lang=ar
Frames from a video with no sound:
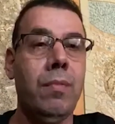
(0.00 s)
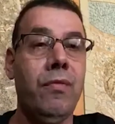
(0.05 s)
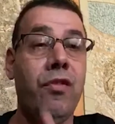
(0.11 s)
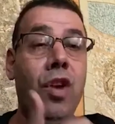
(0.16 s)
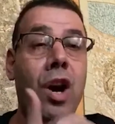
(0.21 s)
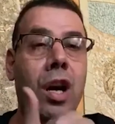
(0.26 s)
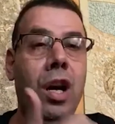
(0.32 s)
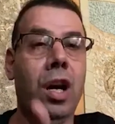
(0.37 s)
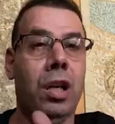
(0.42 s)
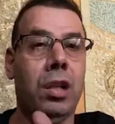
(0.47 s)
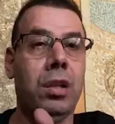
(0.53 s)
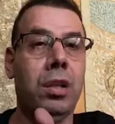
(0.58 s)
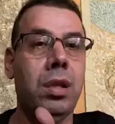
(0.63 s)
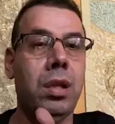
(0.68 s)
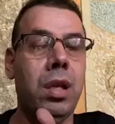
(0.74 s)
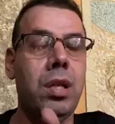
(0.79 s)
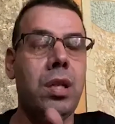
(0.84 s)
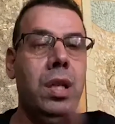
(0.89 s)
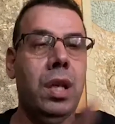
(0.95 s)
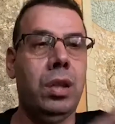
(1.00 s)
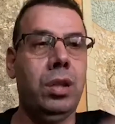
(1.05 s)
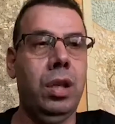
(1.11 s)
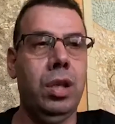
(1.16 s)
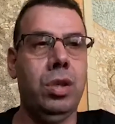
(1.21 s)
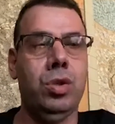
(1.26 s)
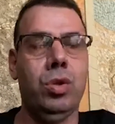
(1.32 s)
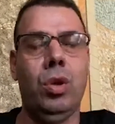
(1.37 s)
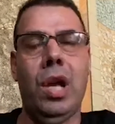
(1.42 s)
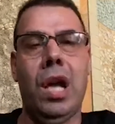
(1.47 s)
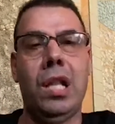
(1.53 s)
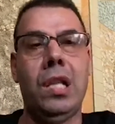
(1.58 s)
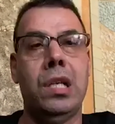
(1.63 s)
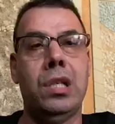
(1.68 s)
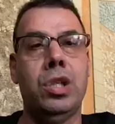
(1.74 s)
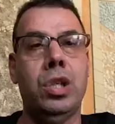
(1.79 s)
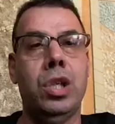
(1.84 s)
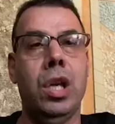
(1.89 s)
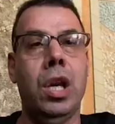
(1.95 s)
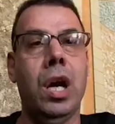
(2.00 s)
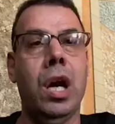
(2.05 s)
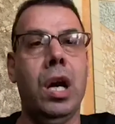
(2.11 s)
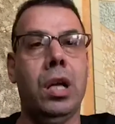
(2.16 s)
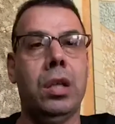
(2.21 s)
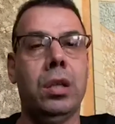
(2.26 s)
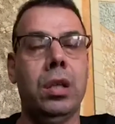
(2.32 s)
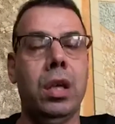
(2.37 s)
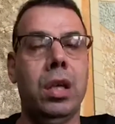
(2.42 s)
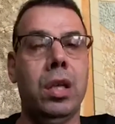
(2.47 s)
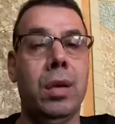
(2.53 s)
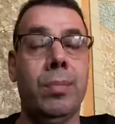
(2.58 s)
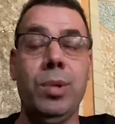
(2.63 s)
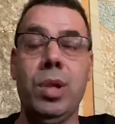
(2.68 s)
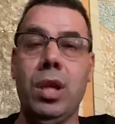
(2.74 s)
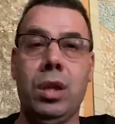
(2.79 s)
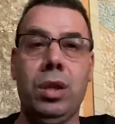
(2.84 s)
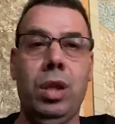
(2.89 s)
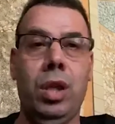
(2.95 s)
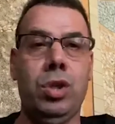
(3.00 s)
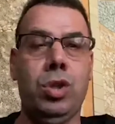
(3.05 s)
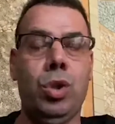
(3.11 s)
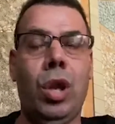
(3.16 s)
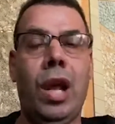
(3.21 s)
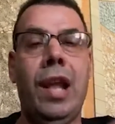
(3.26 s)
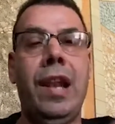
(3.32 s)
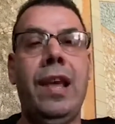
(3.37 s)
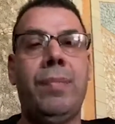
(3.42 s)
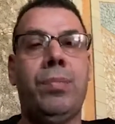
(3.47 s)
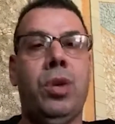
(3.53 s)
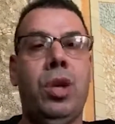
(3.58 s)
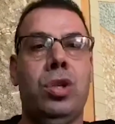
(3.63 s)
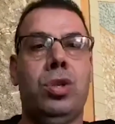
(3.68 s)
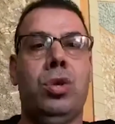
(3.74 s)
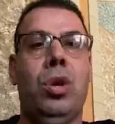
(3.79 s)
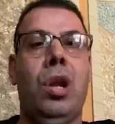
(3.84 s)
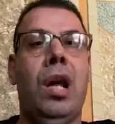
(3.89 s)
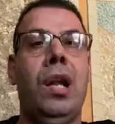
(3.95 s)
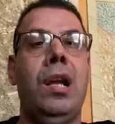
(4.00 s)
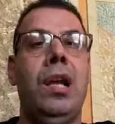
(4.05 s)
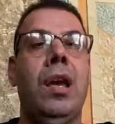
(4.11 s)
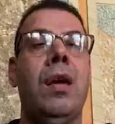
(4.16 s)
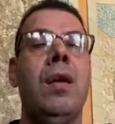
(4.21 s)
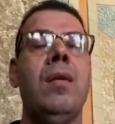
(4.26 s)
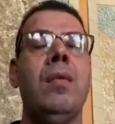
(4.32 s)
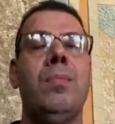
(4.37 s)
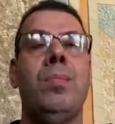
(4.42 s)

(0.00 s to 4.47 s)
فقط انك تحصل على الشيء هذا اذا بدك تحصل عليه بتحصل عليه